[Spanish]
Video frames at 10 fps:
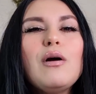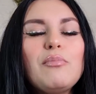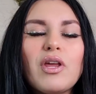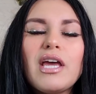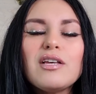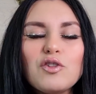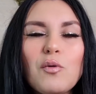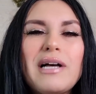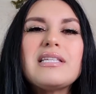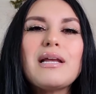porque eso
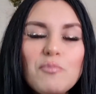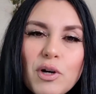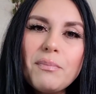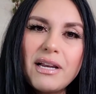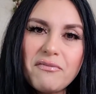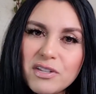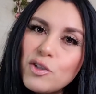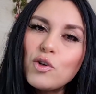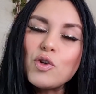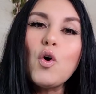va a ser muy
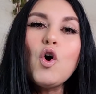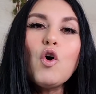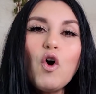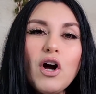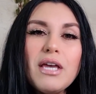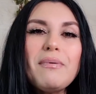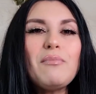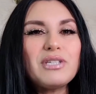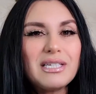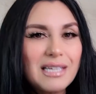beneficioso. Hoy
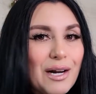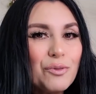vamos a estar